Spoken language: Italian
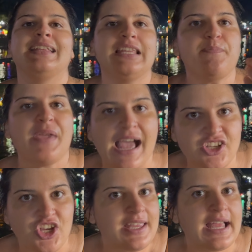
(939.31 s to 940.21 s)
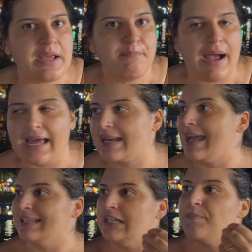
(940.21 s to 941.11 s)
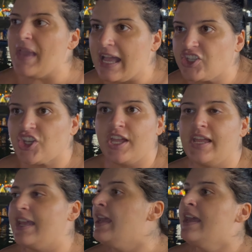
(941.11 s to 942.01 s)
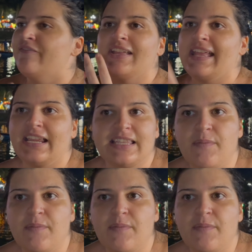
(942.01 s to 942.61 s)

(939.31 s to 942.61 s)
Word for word: ti piace andare in barca, ti piace esatto. vedere i esatto.